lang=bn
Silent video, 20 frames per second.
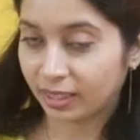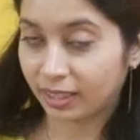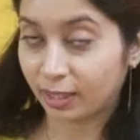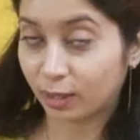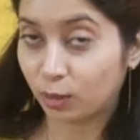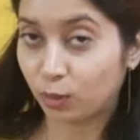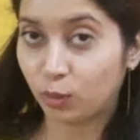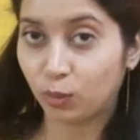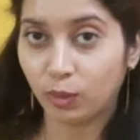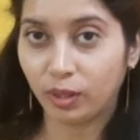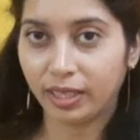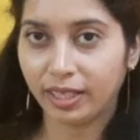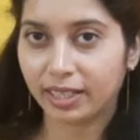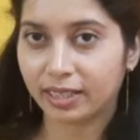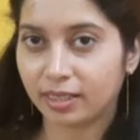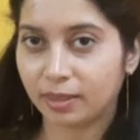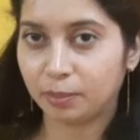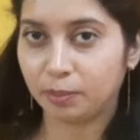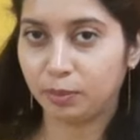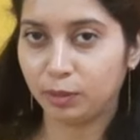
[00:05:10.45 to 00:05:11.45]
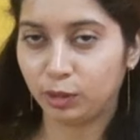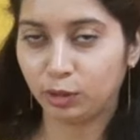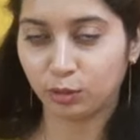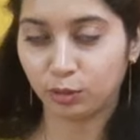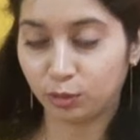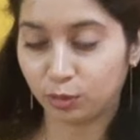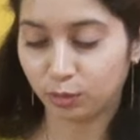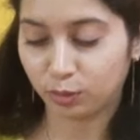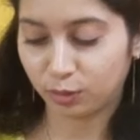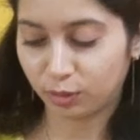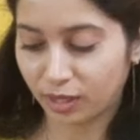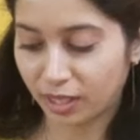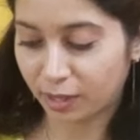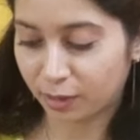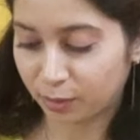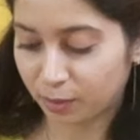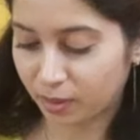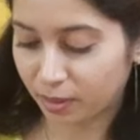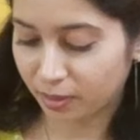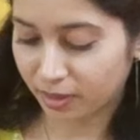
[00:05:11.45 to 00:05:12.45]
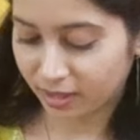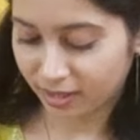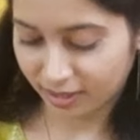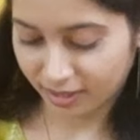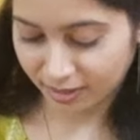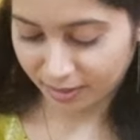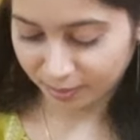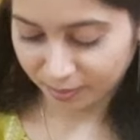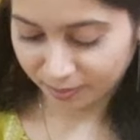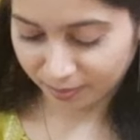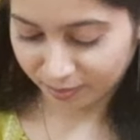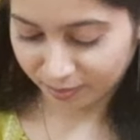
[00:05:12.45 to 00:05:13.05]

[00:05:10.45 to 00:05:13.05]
এটা খুললে একটা ভীষণ সুন্দর অ্যারোমা আসছে